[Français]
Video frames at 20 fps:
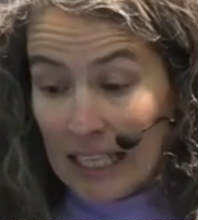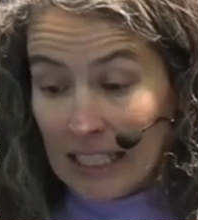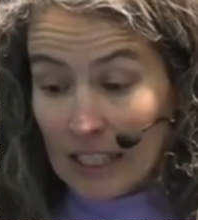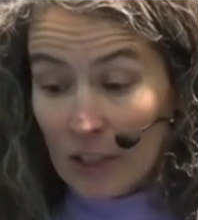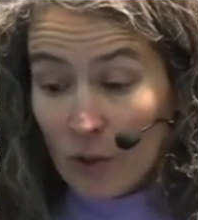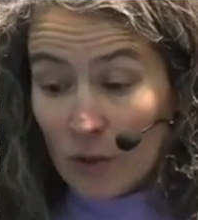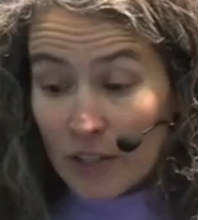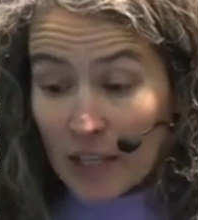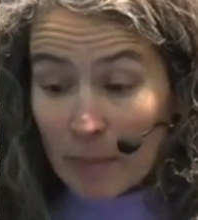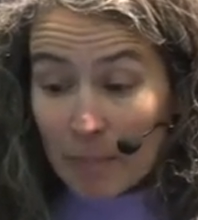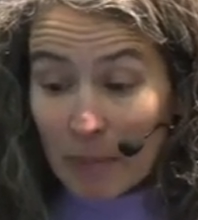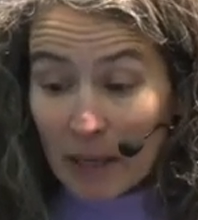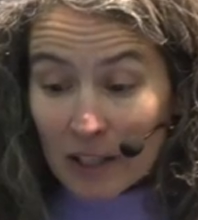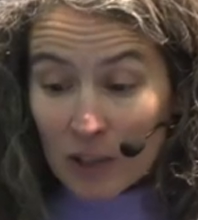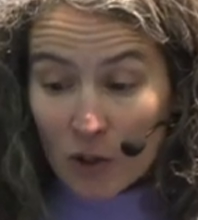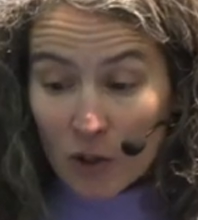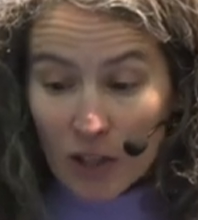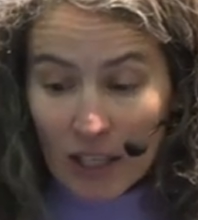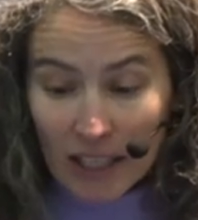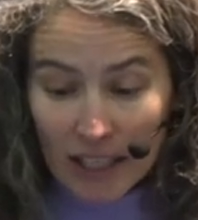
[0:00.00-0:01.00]
La deuxième
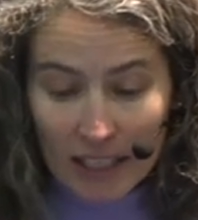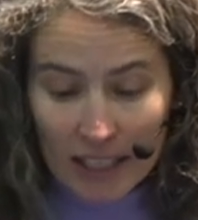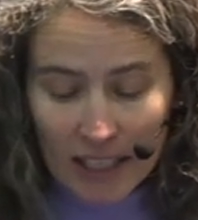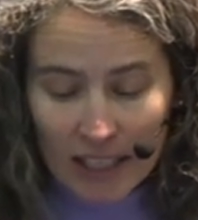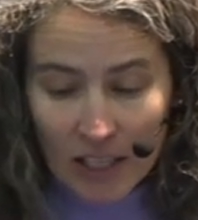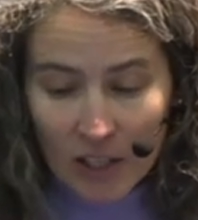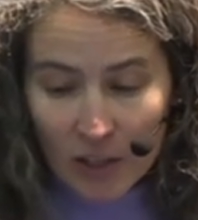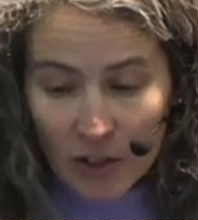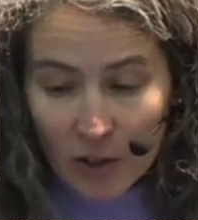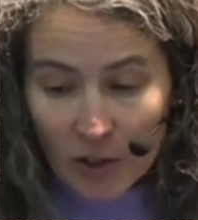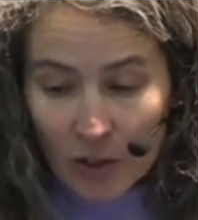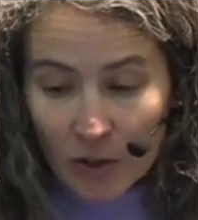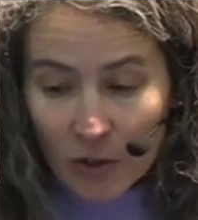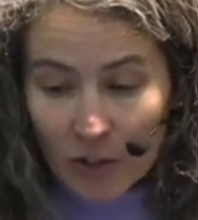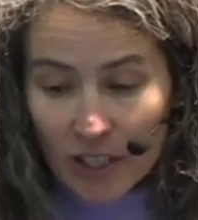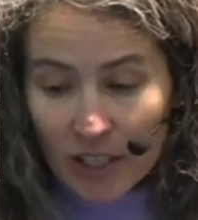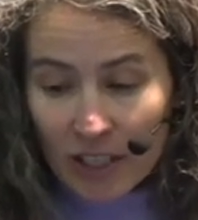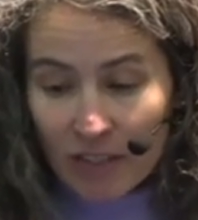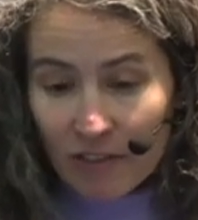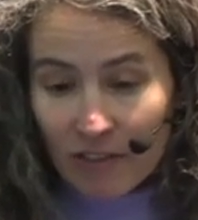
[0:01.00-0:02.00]
particularité des sciences
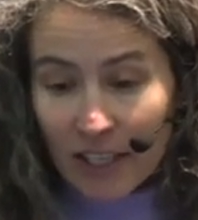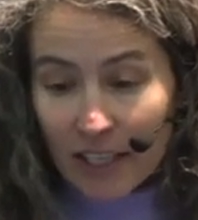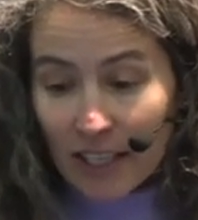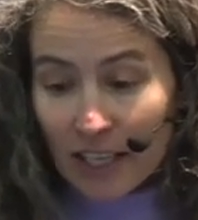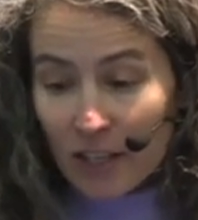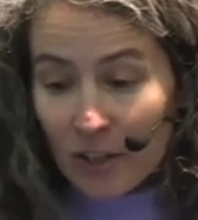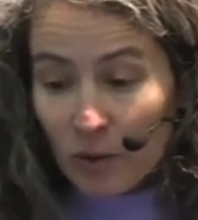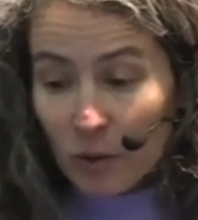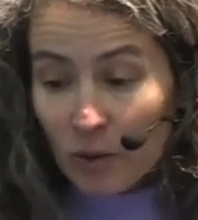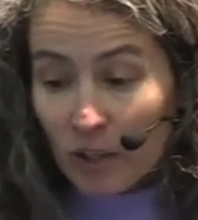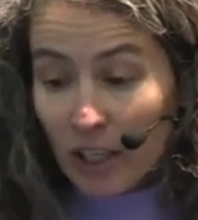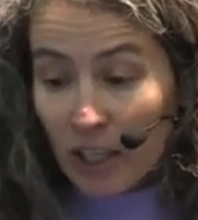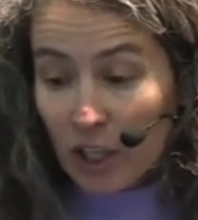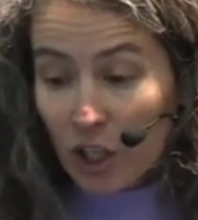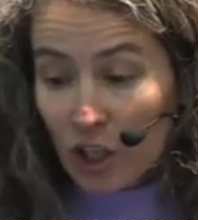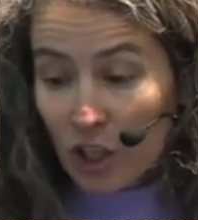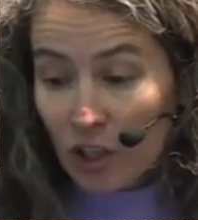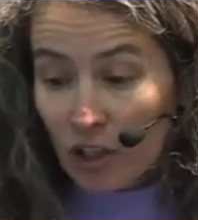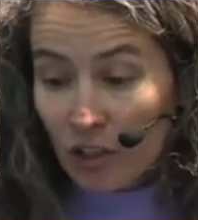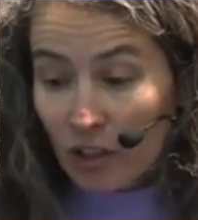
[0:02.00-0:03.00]
cognitives, c'est qu'elles sont très
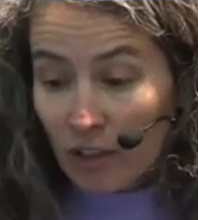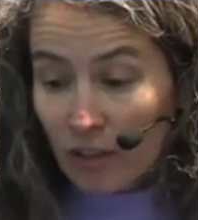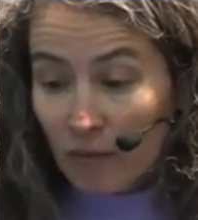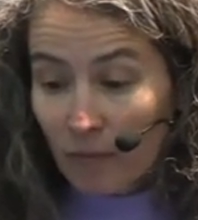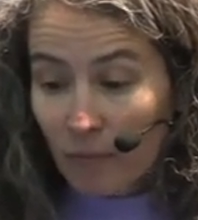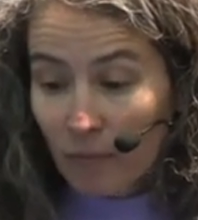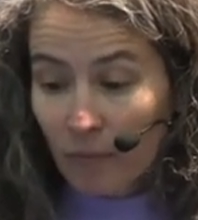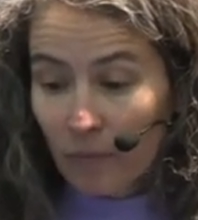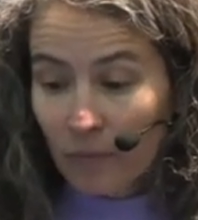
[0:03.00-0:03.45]
jeunes.